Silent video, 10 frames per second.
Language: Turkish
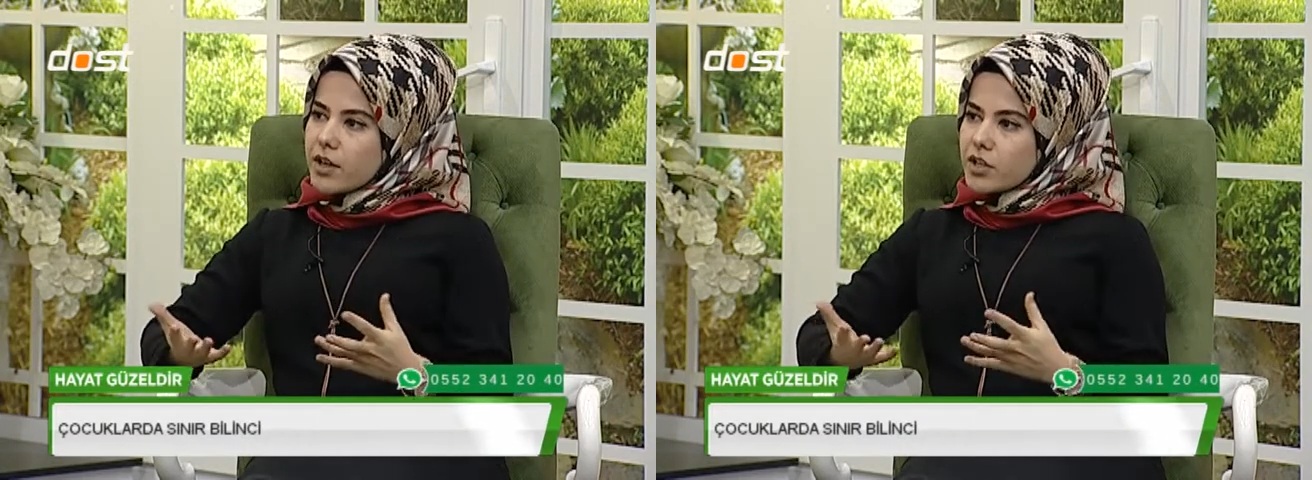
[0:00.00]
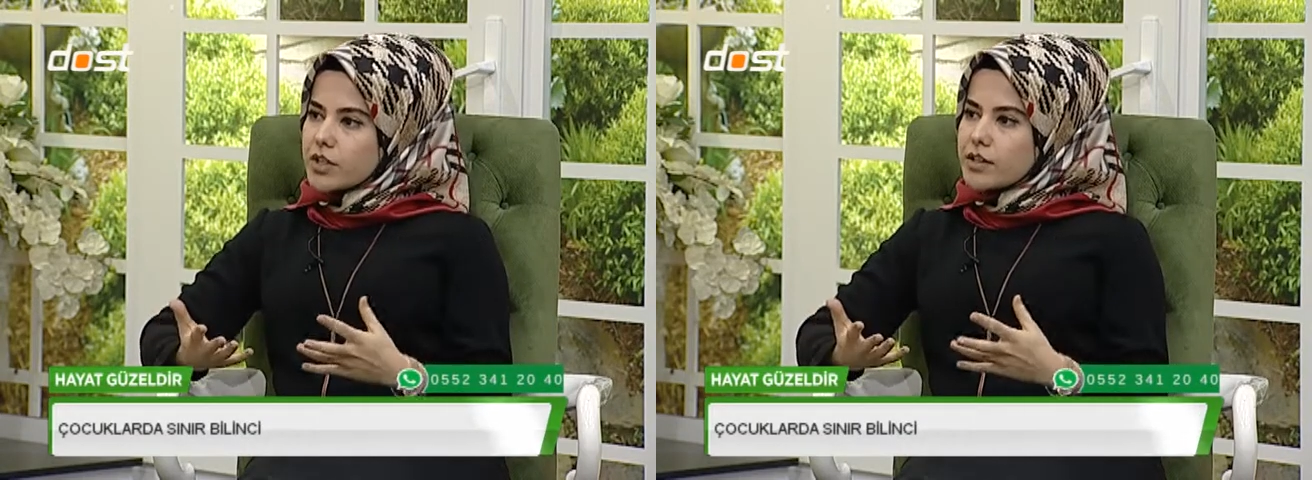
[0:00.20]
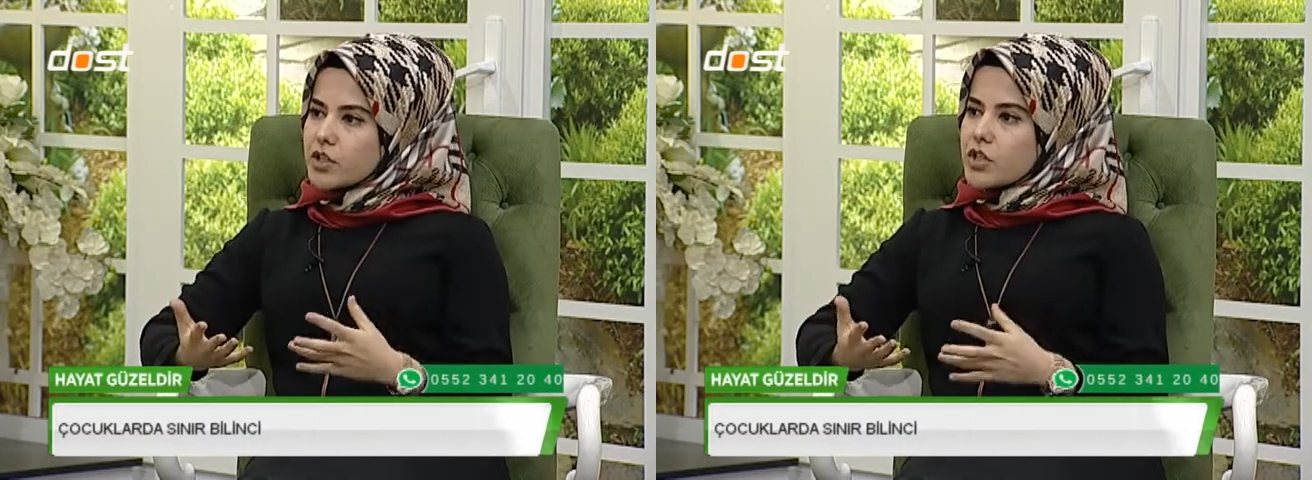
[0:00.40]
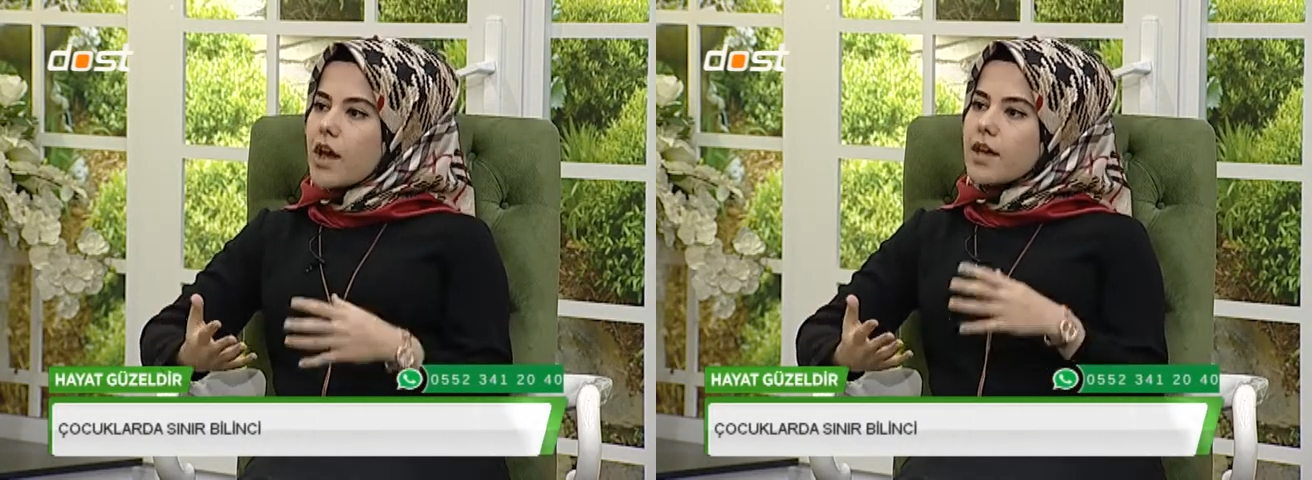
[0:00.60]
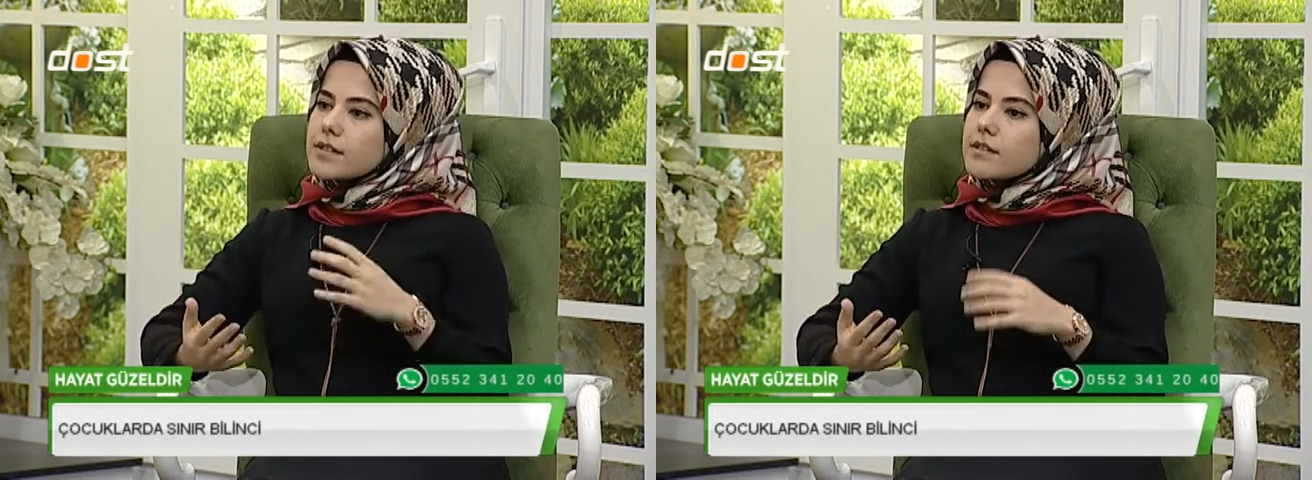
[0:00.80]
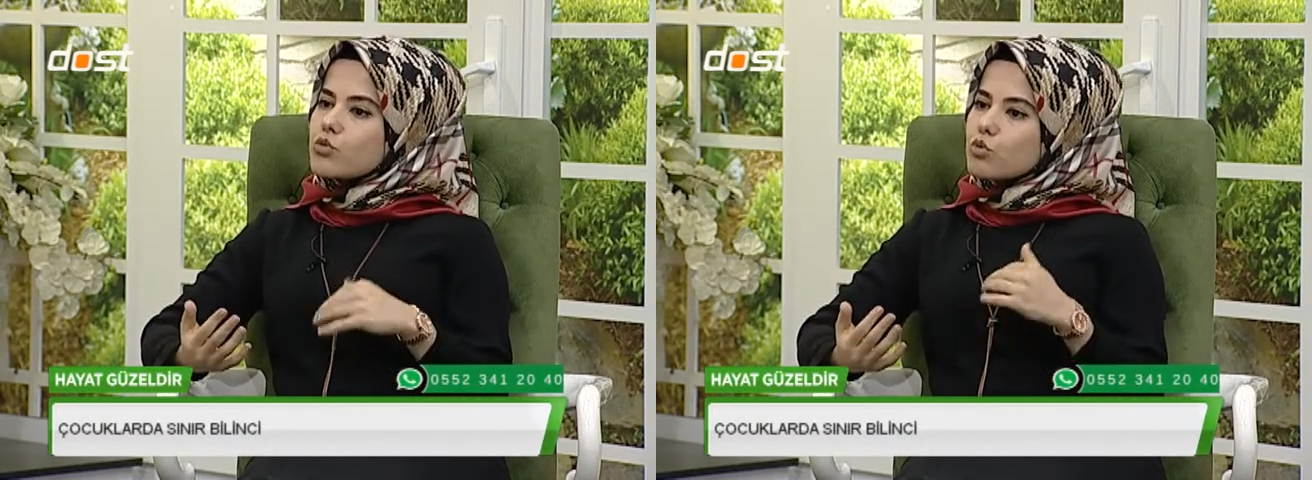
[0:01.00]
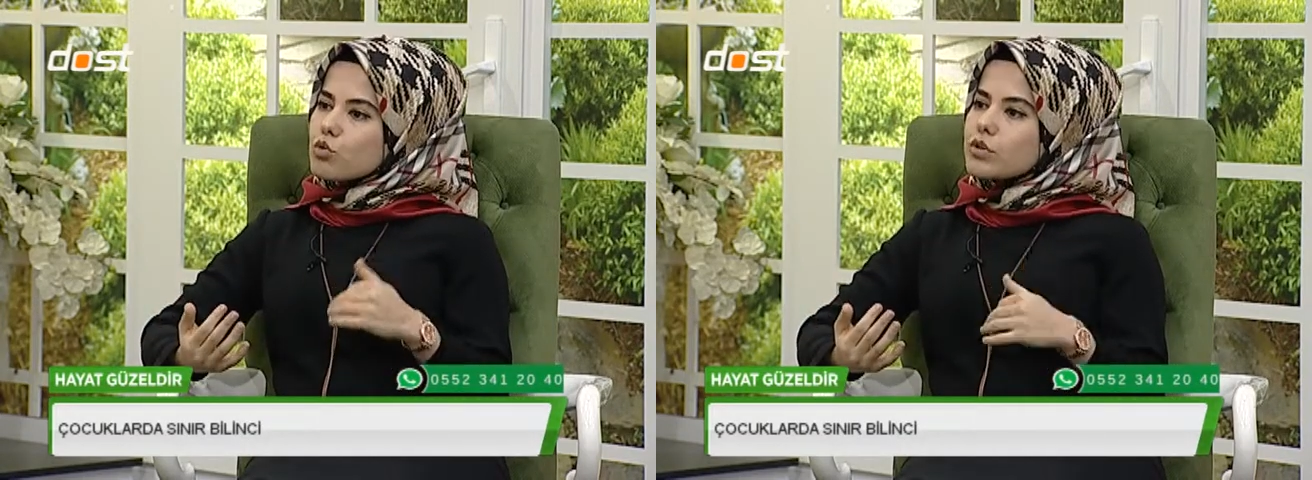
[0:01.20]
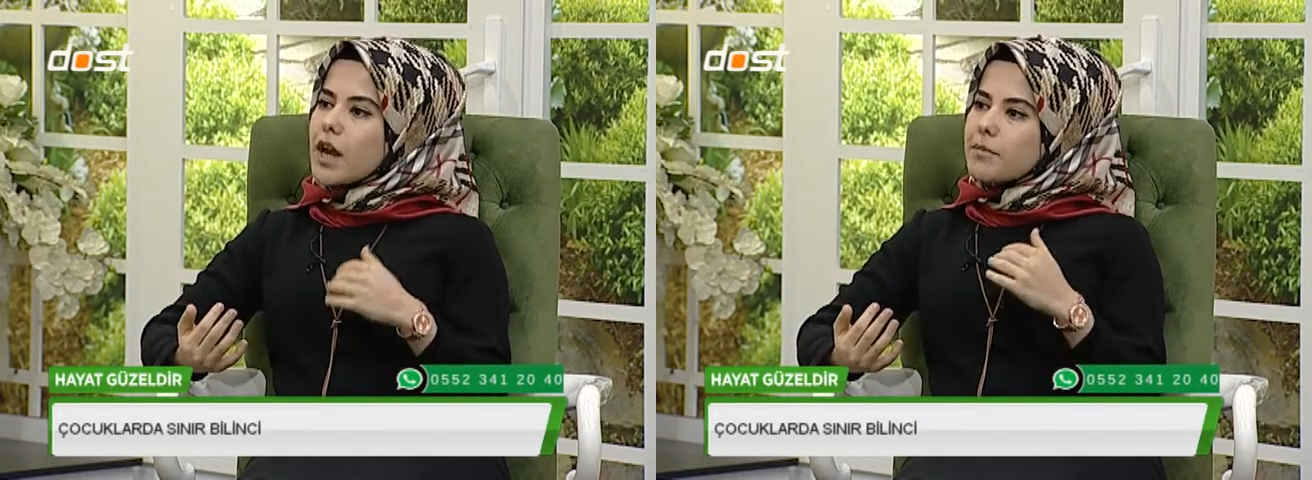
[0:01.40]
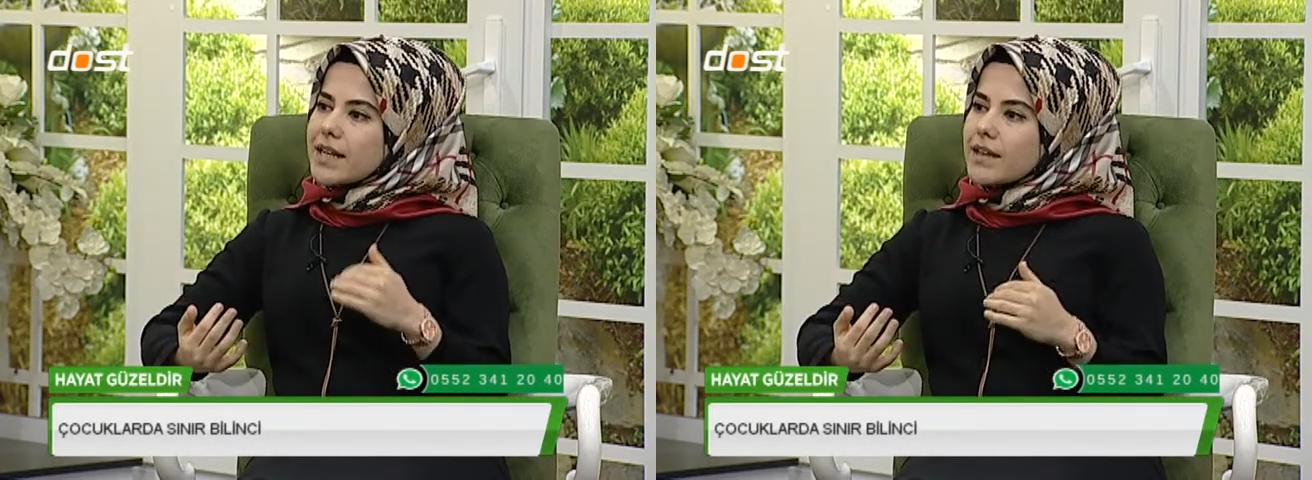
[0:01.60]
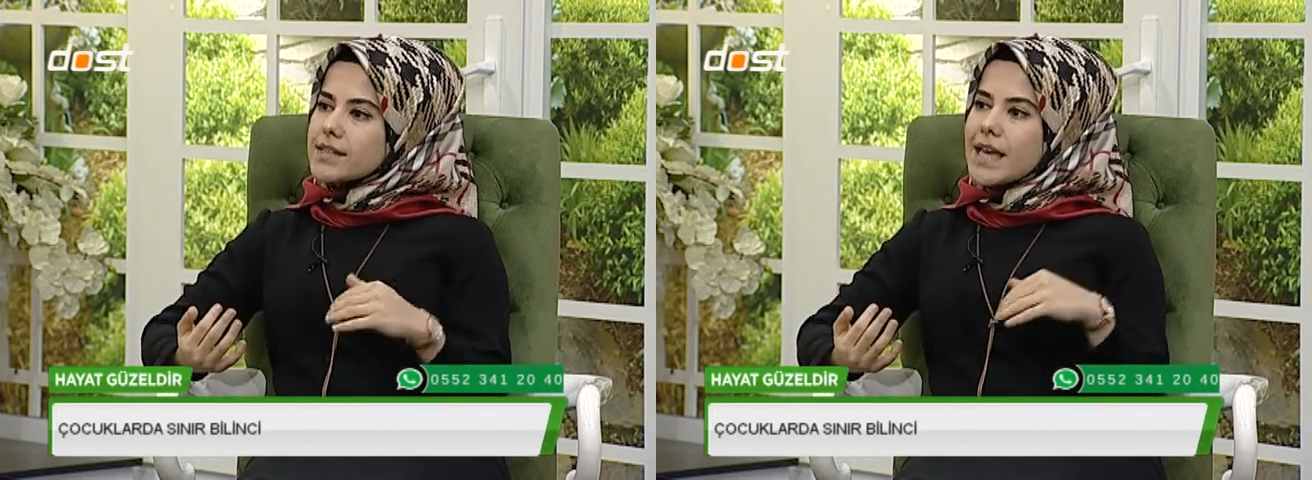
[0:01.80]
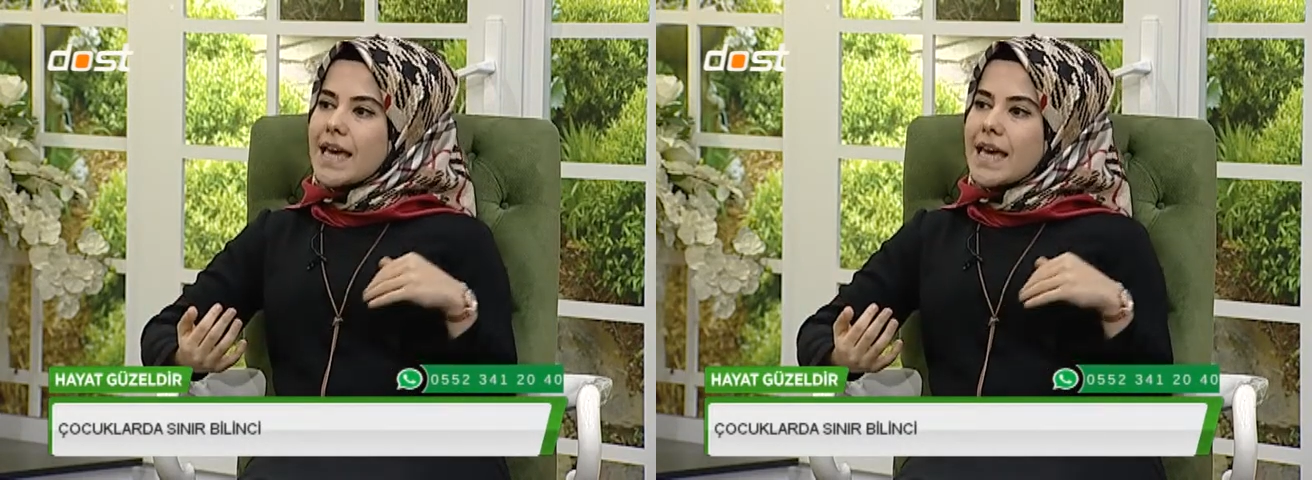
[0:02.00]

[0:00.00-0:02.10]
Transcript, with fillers: başladıkça aslında çocuklar biraz